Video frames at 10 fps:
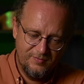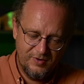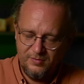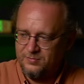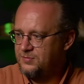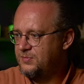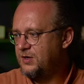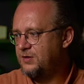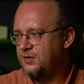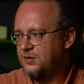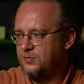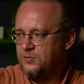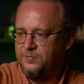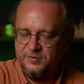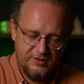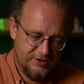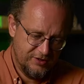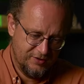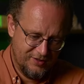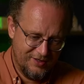Прям... О,
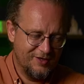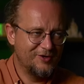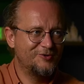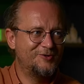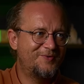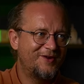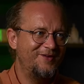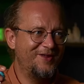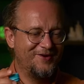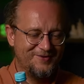подожди, дай-ка я проверю.